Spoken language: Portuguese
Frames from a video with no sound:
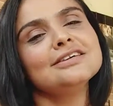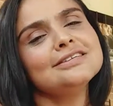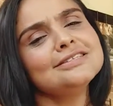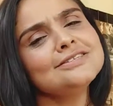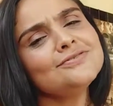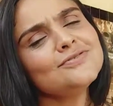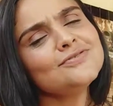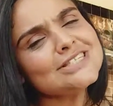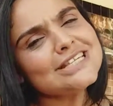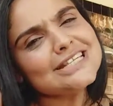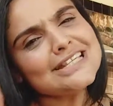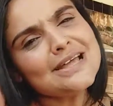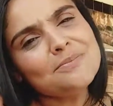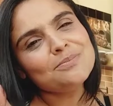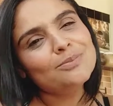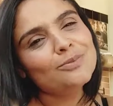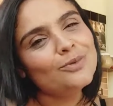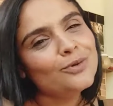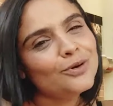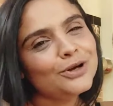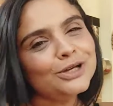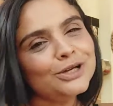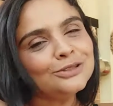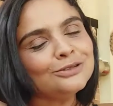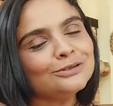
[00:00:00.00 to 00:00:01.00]
Se você
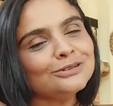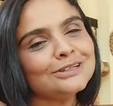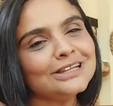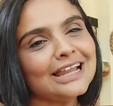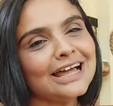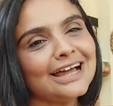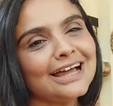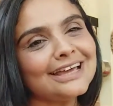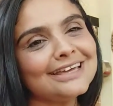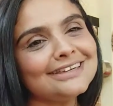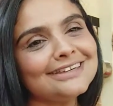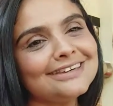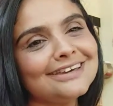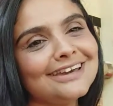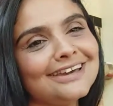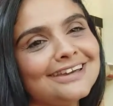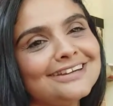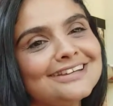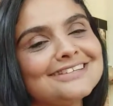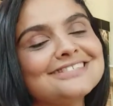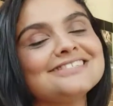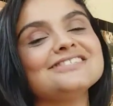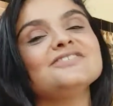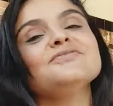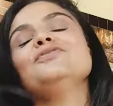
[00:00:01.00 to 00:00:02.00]
muito like aí
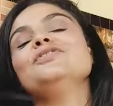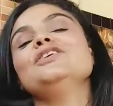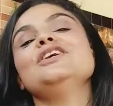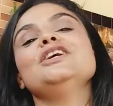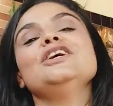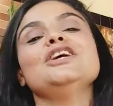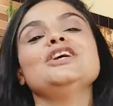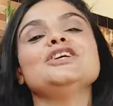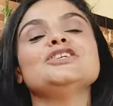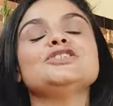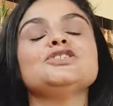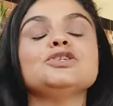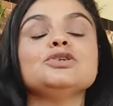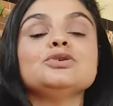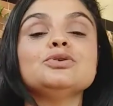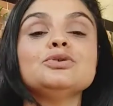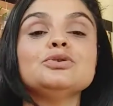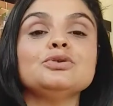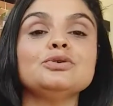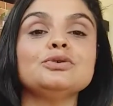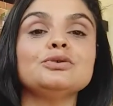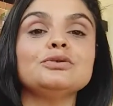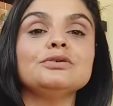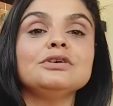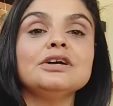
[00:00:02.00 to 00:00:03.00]
nesse
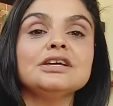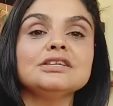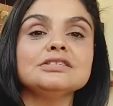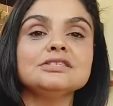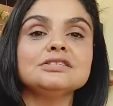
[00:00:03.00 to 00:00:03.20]
vídeo,